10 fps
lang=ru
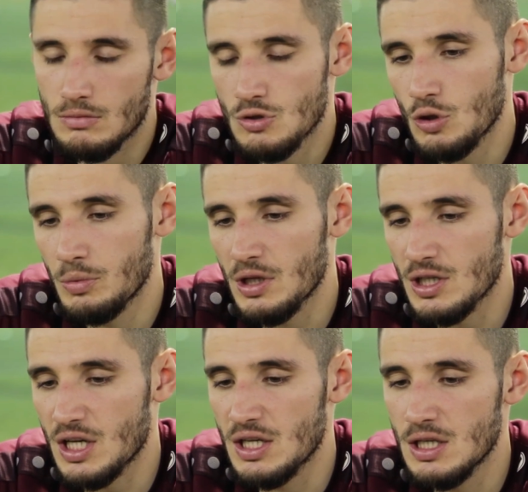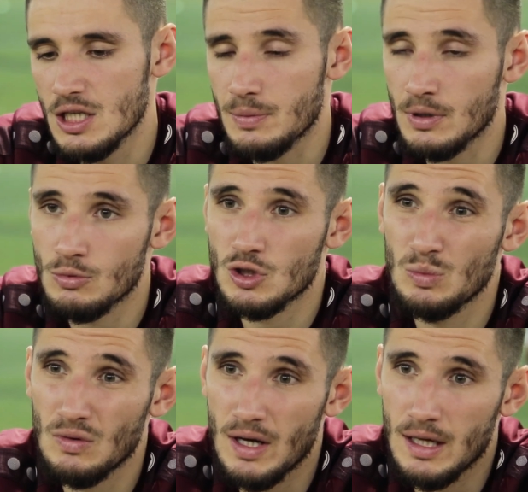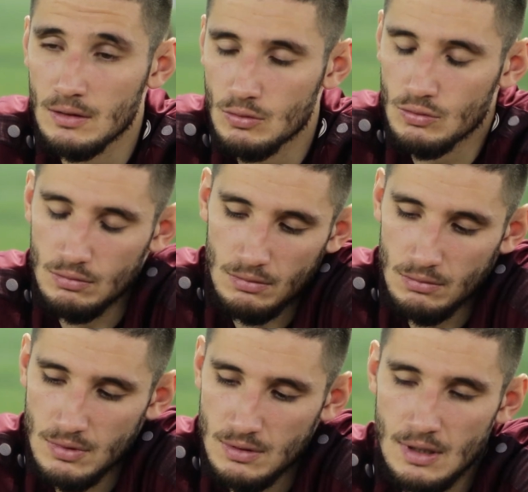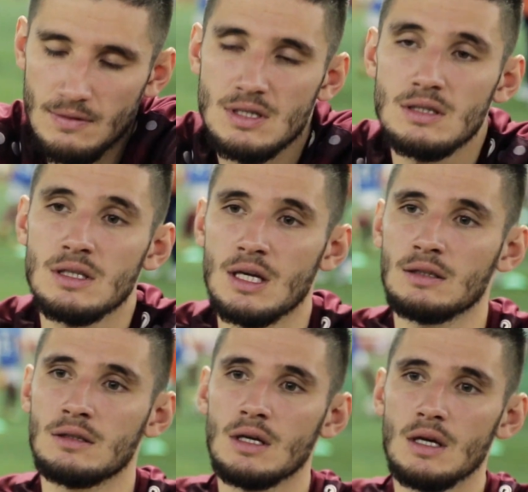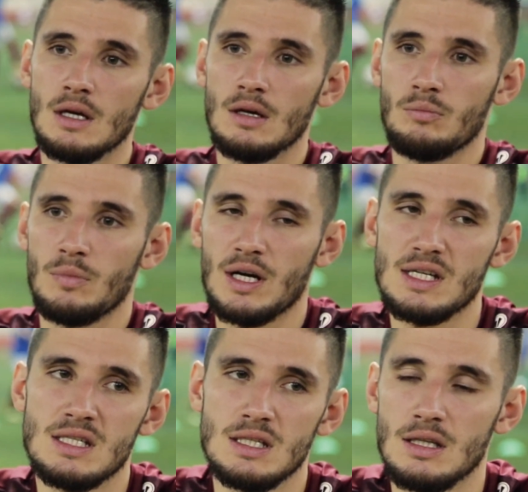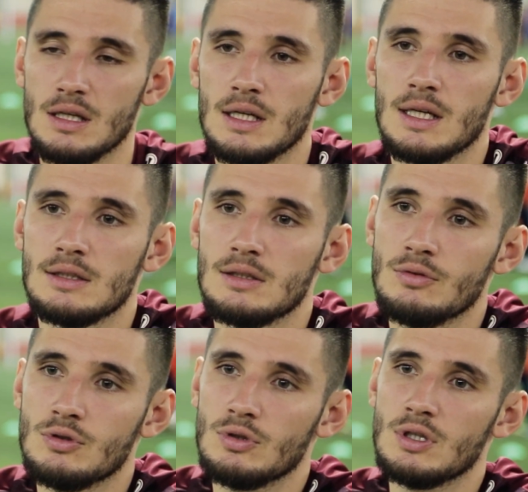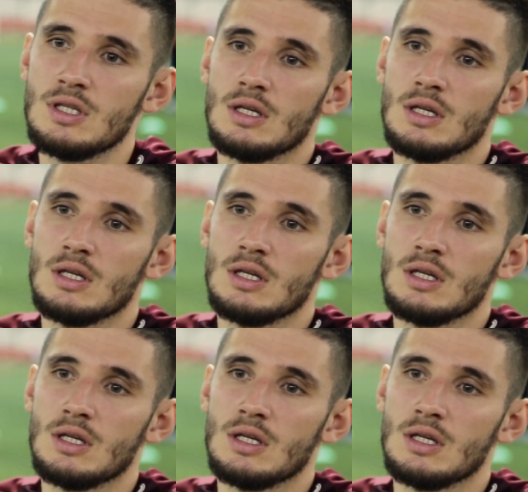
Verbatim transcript: чтобы не расходились, потому что бывает, зависит не от магазина, а от того, кто их